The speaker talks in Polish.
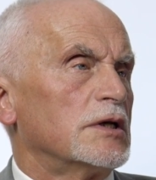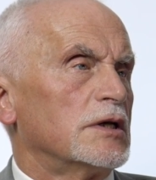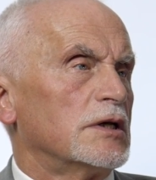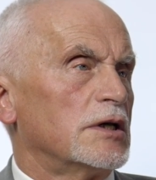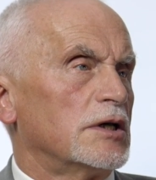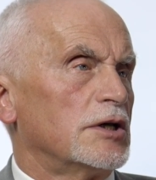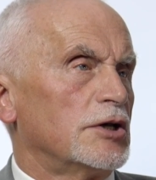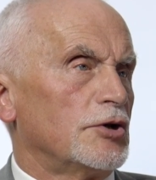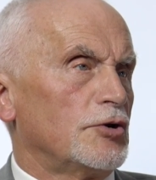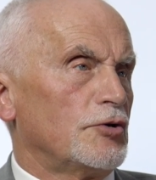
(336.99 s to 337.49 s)

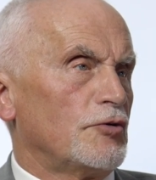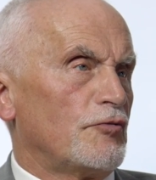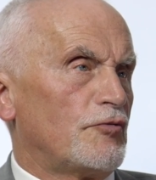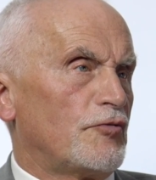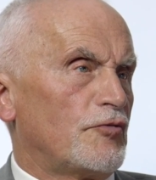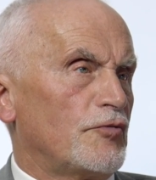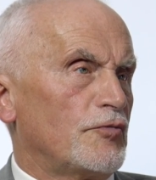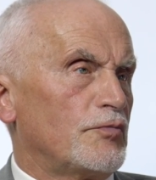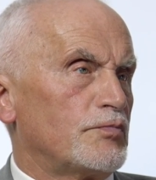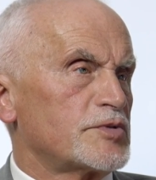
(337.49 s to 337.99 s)
e, e,
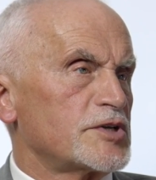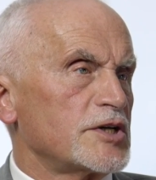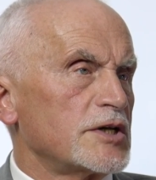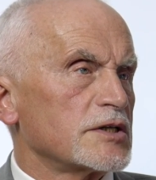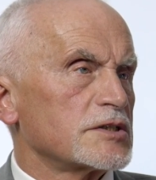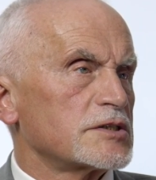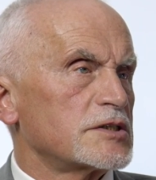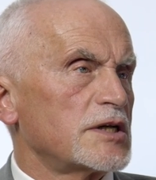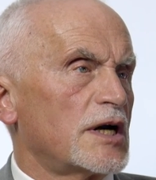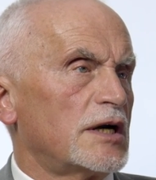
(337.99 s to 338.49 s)

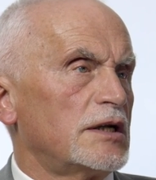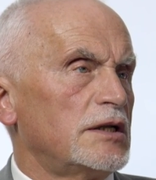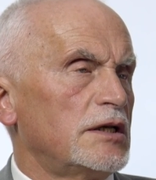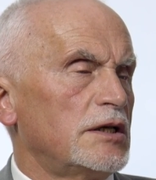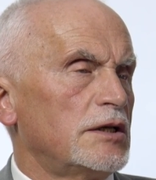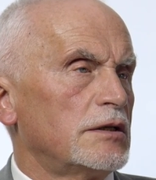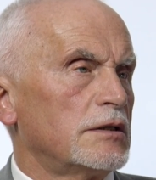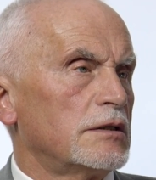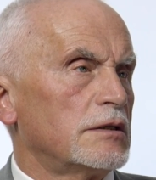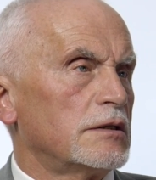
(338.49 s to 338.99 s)

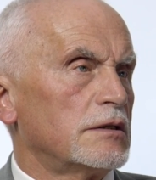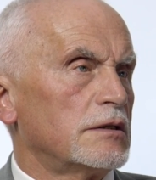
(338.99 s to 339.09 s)
przyjeżdżali